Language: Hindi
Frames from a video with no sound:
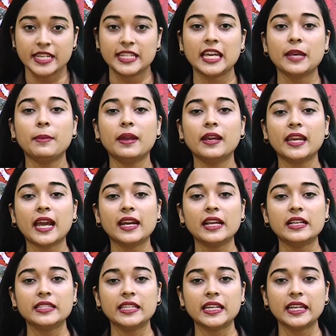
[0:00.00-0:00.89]
टीम इंडिया
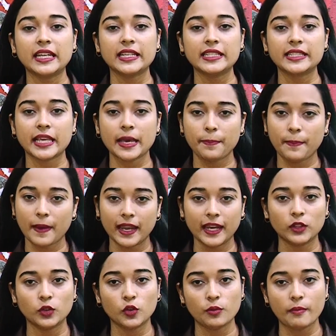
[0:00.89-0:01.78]
ने सीरीज के
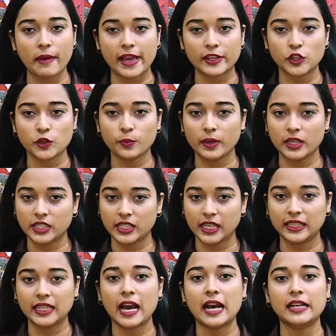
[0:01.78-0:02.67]
पहले दो मैचों में
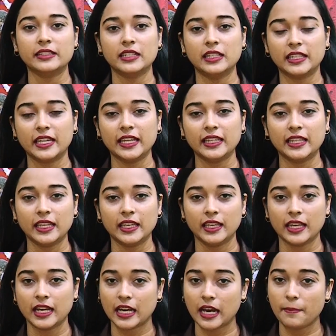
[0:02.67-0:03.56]
जीत हासिल की थी
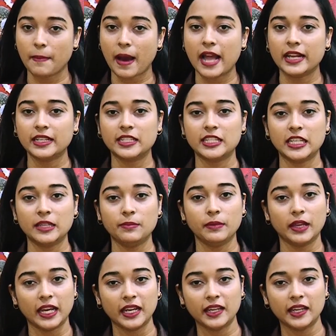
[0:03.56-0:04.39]
यह कमाल टीम